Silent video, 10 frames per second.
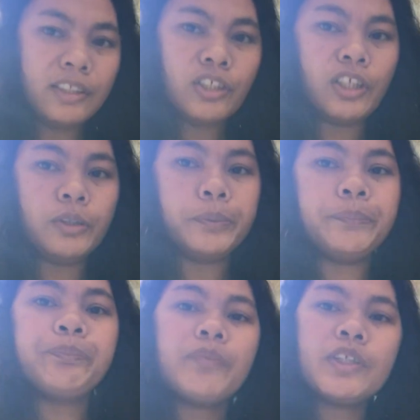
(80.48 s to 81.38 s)
na sya no
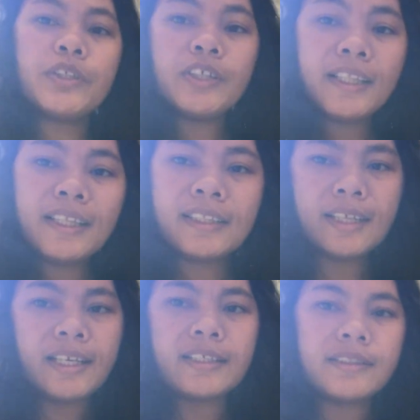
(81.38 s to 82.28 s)
so yan lang
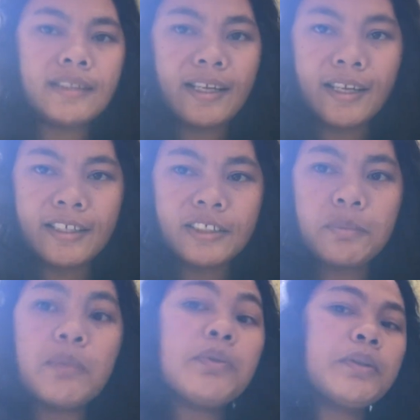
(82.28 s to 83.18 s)
guys
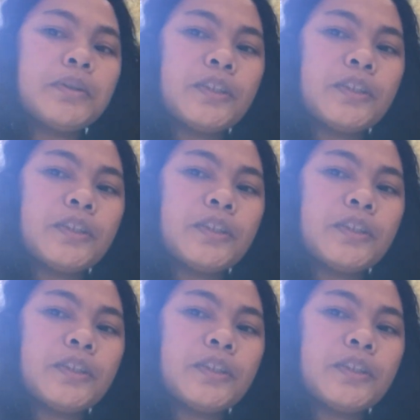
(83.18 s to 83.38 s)
thanks baboy